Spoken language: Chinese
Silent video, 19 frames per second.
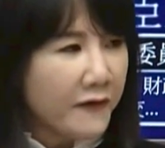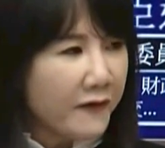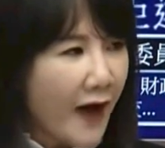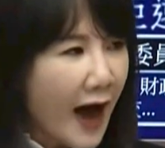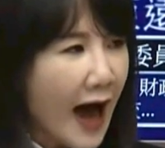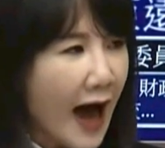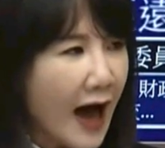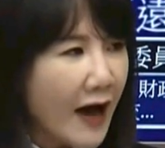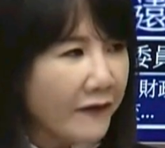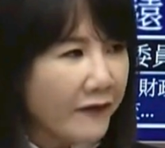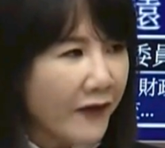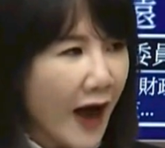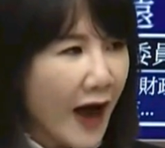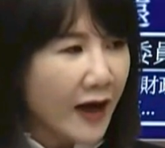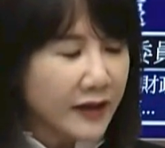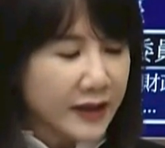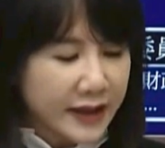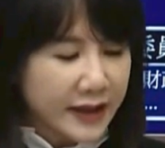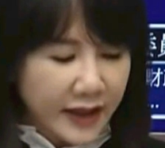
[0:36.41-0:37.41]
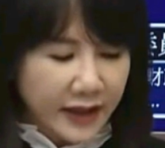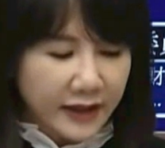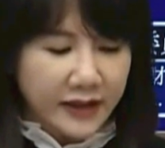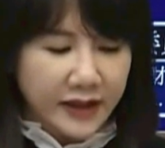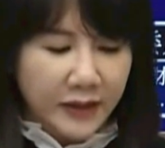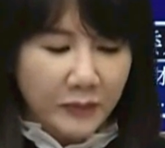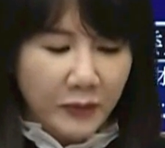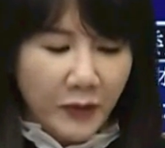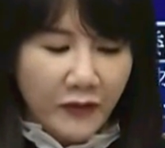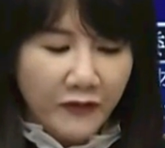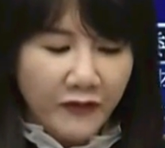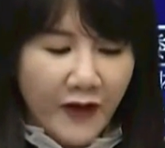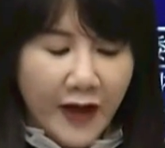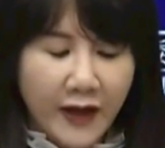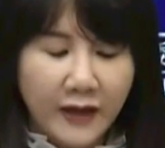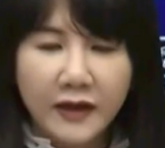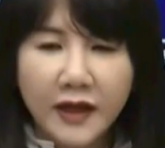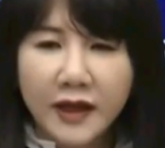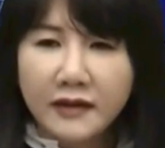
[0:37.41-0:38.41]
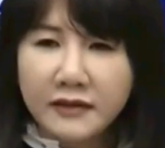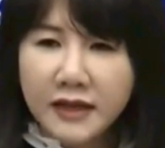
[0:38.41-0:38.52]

发放现金部分，